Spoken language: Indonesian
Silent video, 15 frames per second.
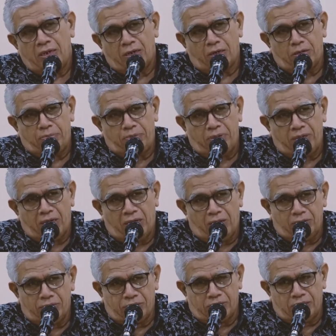Rabbi
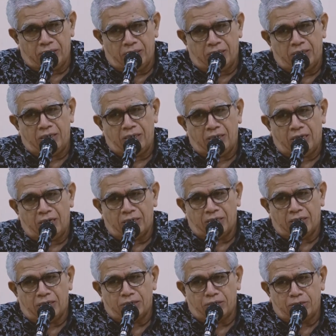yauzi ini an
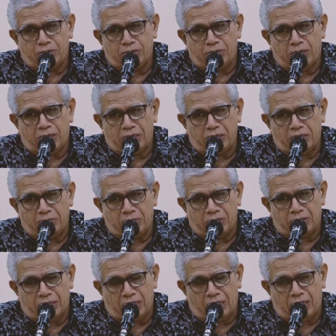ashkurani
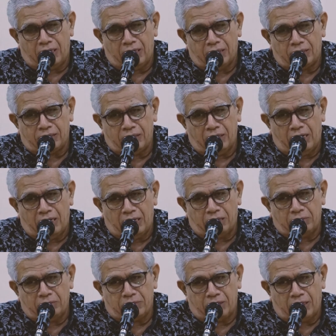ni'mataka allati
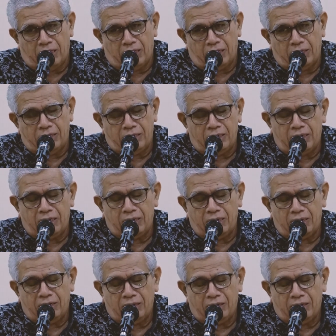an'amta alayya